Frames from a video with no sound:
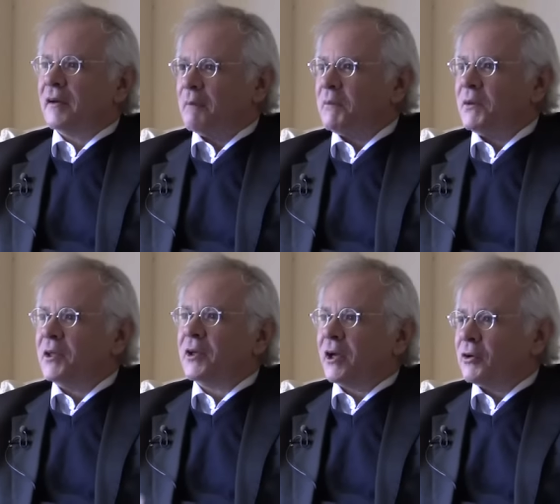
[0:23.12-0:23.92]
han
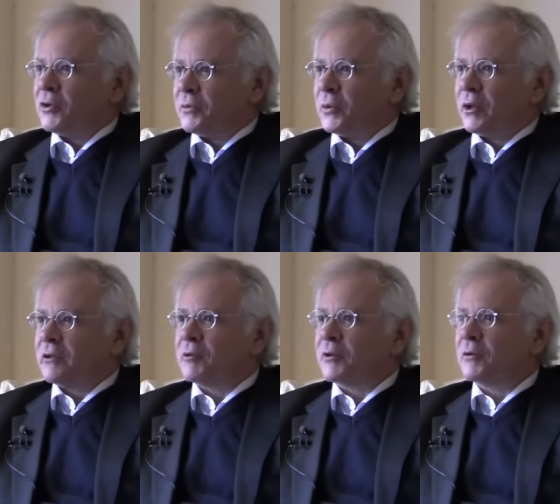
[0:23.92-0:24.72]
vivido y han contribuido
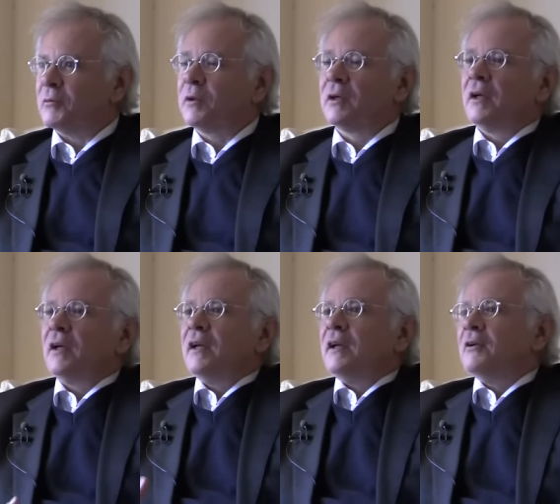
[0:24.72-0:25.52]
al esfuerzo común.
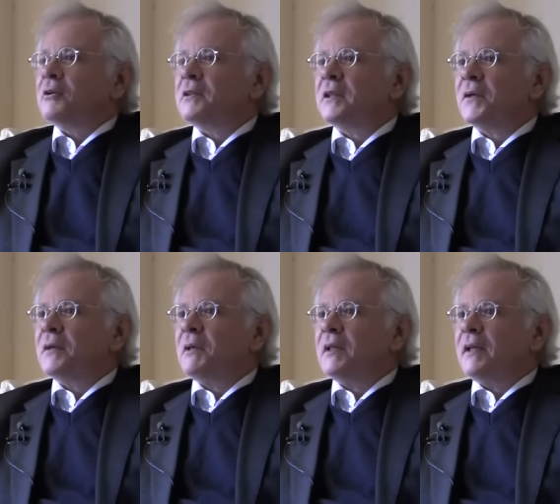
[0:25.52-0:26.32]
Y luego se trataba
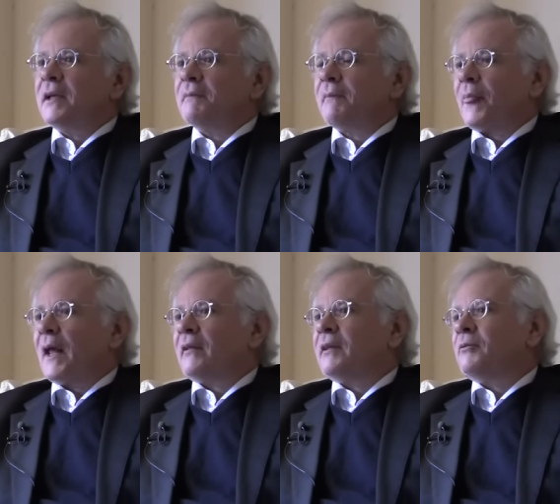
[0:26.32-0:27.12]
también de
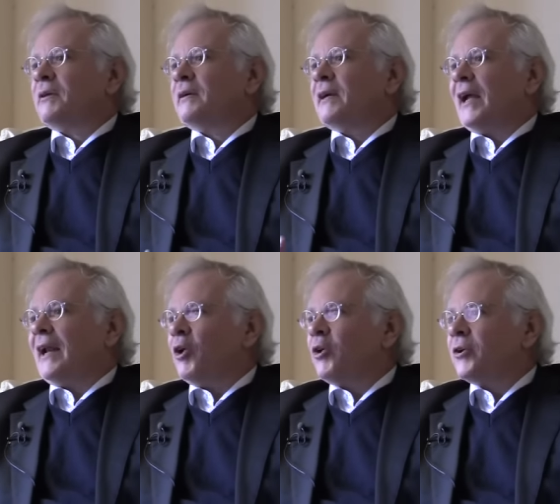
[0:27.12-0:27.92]
hacer un
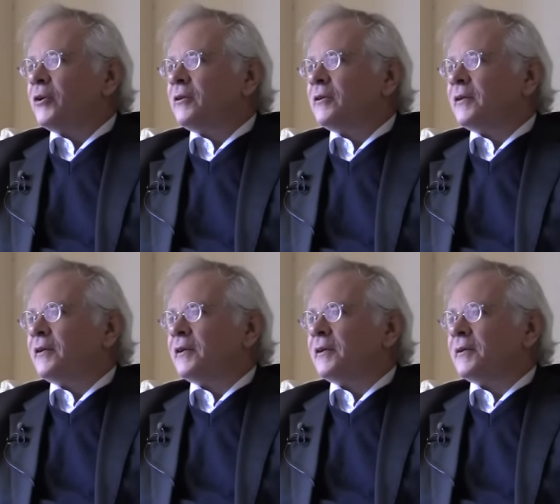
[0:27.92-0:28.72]
elogio
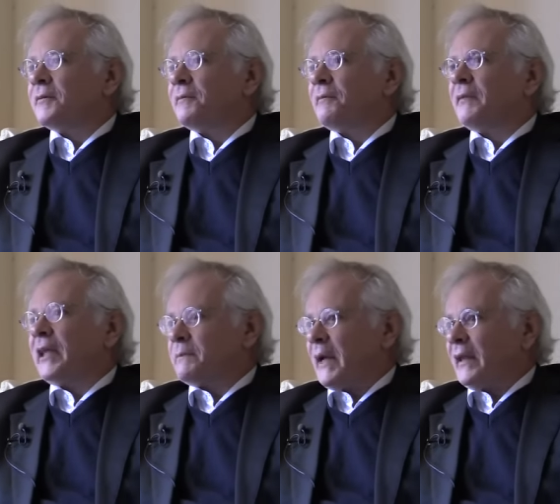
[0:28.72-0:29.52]

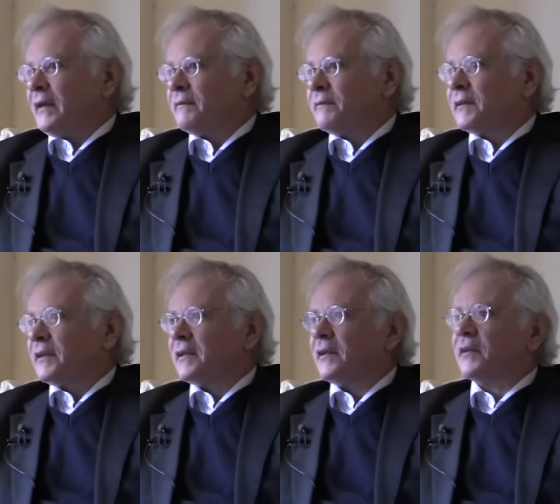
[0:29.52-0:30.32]
de España
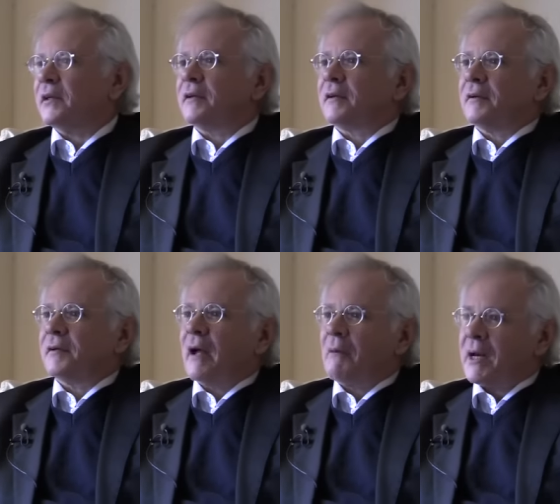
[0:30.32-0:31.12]
es decir,
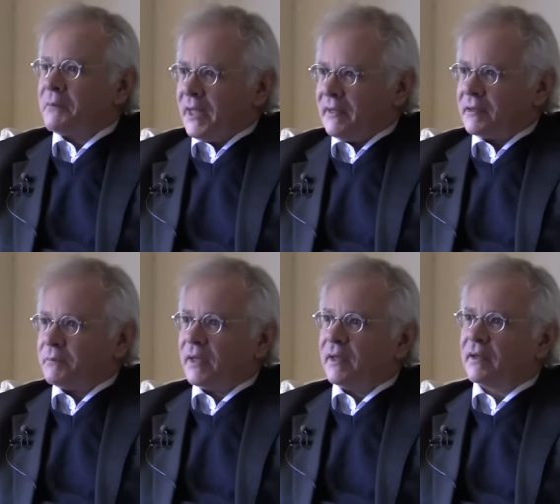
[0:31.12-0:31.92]
eh, hablar bien de
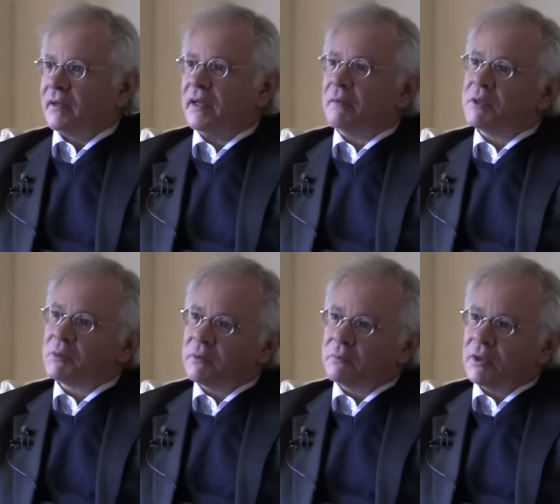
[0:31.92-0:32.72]
España. Y al
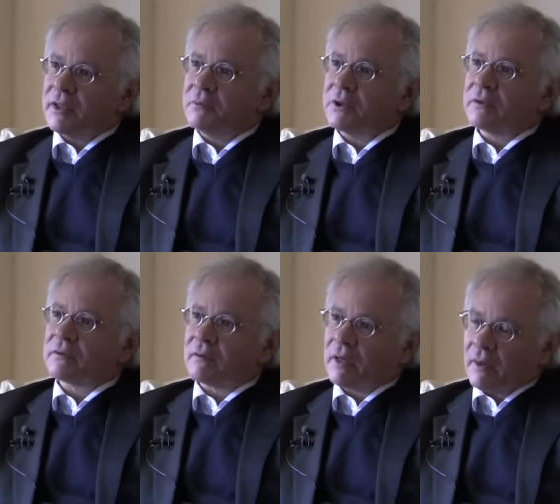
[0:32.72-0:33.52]
mismo tiempo el libro,
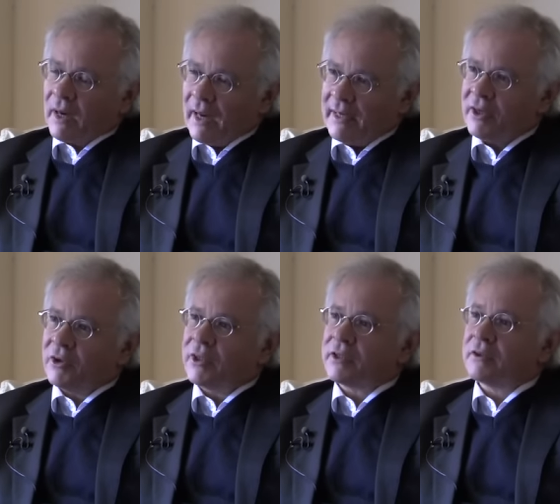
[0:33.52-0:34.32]
eh, al
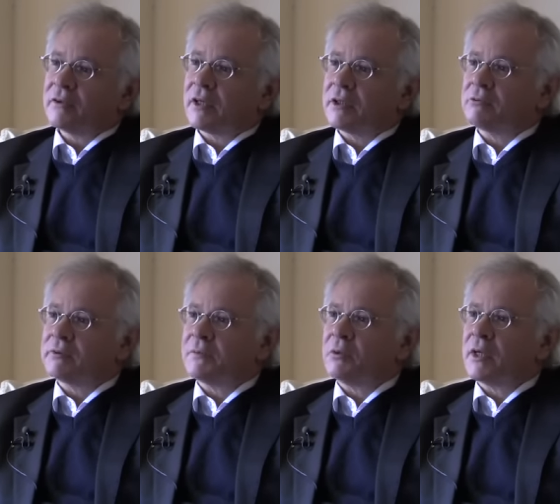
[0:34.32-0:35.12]
hilo de eso, es
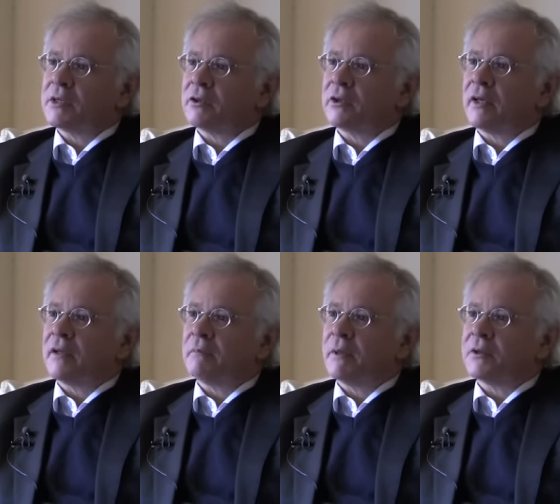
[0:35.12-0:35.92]
también una historia
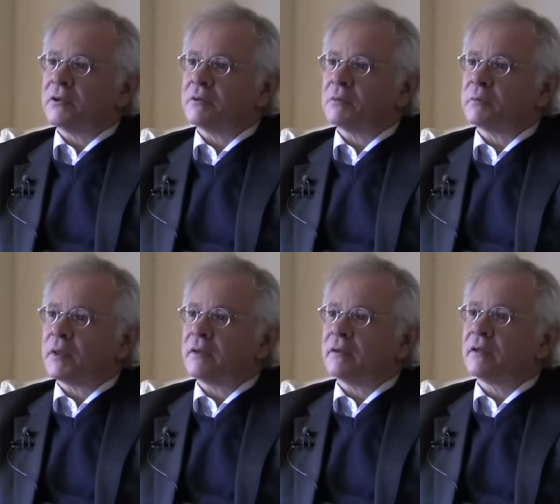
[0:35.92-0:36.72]
del patriotismo
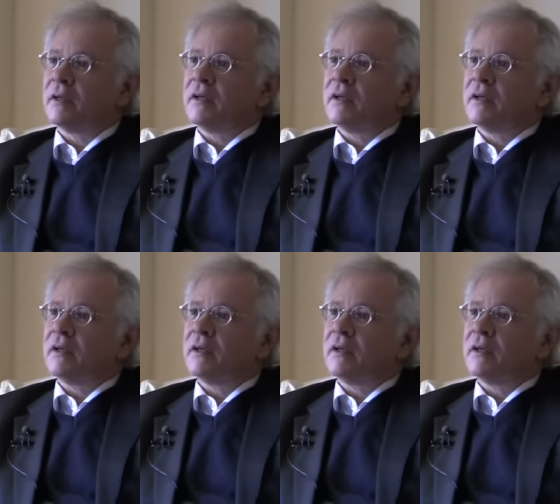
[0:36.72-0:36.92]
español.